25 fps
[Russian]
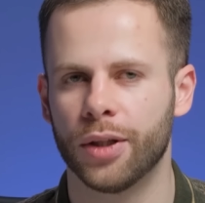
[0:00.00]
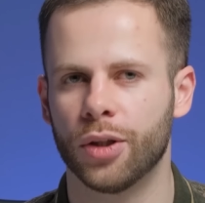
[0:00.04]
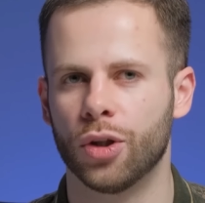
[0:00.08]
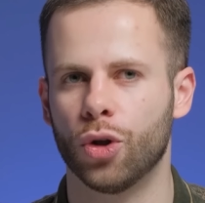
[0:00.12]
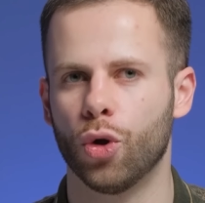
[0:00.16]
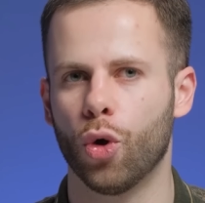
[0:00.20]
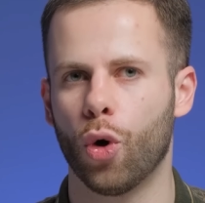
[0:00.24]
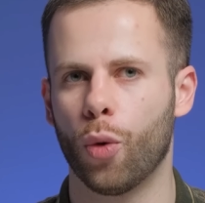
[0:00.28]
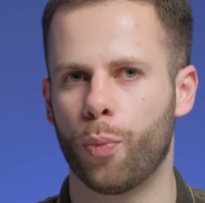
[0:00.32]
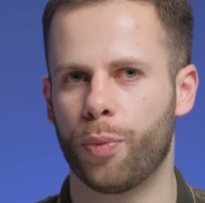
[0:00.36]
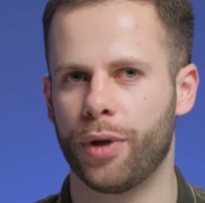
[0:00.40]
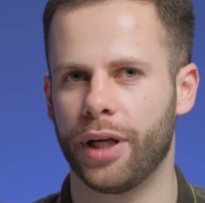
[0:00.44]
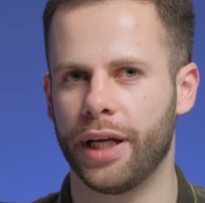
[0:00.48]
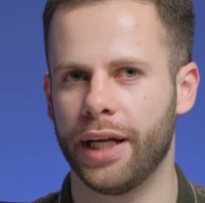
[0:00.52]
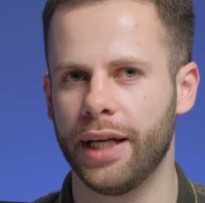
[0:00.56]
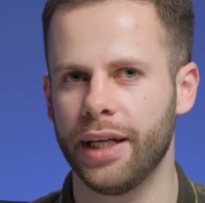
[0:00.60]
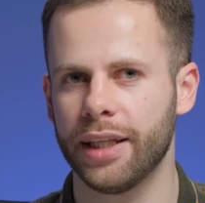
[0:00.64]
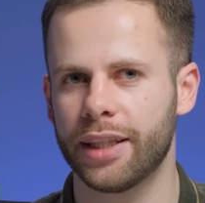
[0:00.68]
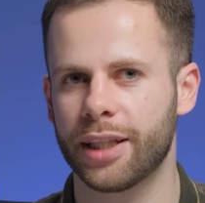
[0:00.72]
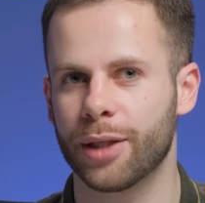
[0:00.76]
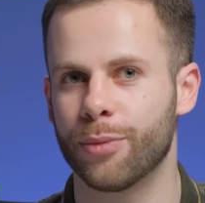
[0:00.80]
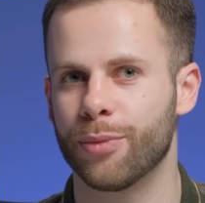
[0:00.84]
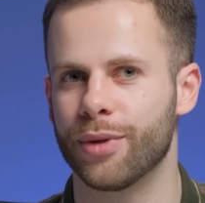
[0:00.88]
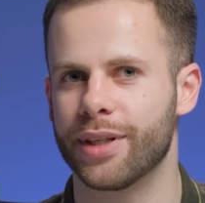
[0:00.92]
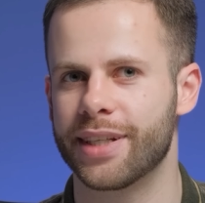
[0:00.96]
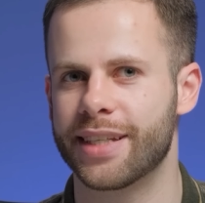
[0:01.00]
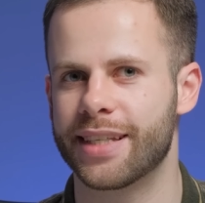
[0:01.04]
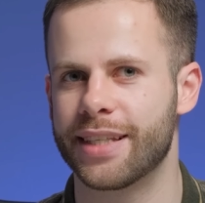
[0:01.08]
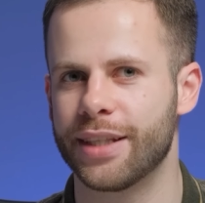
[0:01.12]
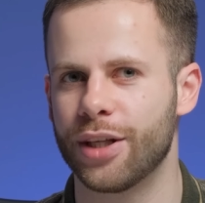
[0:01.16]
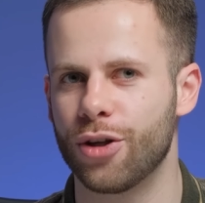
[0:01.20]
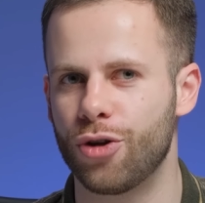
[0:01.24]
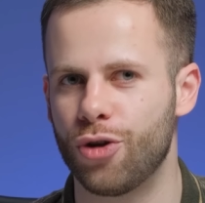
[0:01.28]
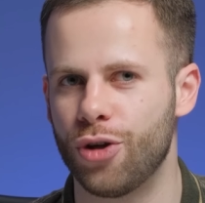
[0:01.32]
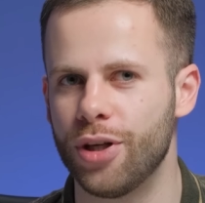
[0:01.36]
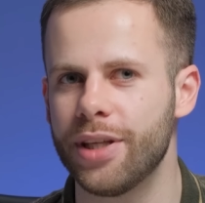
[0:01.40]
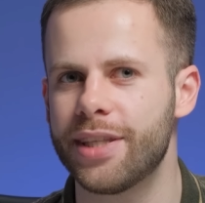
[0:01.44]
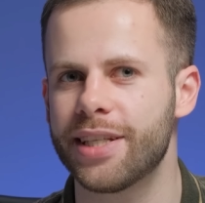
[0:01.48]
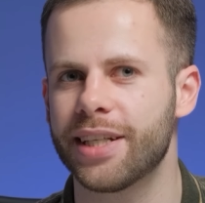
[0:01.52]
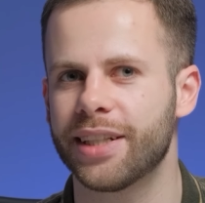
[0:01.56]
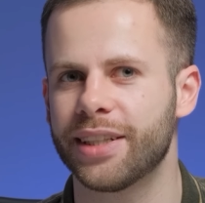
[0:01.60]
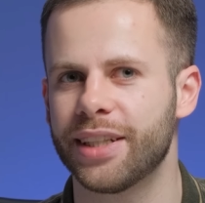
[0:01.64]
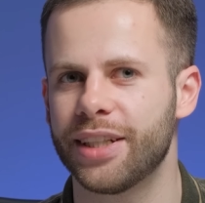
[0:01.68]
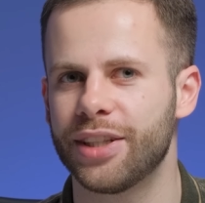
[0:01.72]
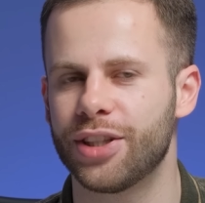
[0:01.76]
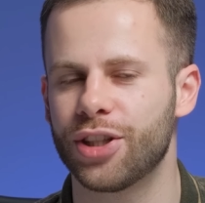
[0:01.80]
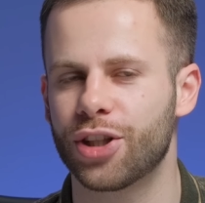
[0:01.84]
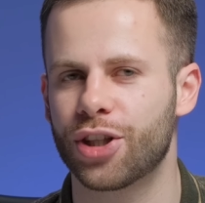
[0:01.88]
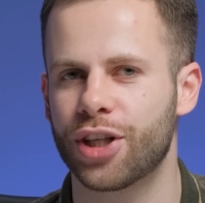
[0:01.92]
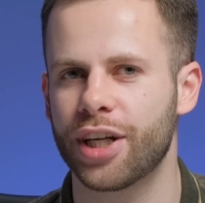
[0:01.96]
но при этом
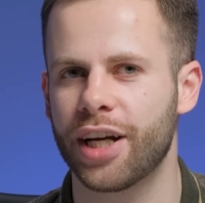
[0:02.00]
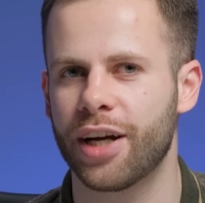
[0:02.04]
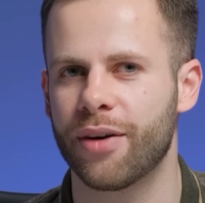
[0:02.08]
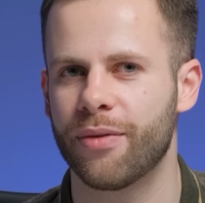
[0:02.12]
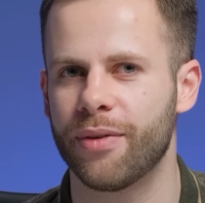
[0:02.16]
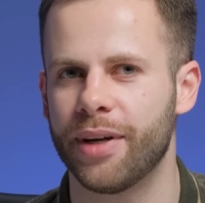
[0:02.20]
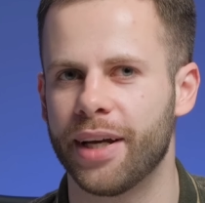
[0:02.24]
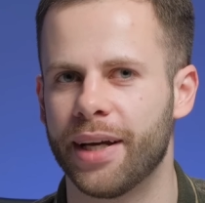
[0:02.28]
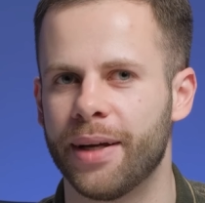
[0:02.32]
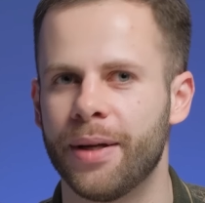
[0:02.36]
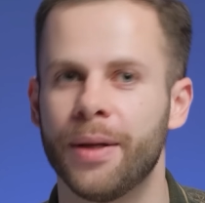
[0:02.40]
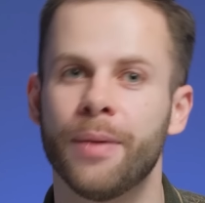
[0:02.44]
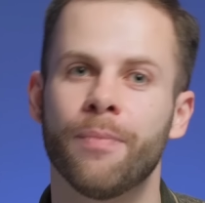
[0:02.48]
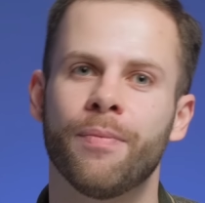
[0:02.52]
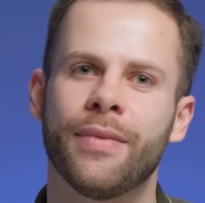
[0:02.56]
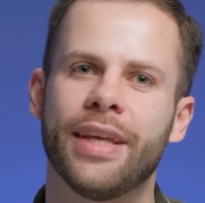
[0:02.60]
значительно дешевле.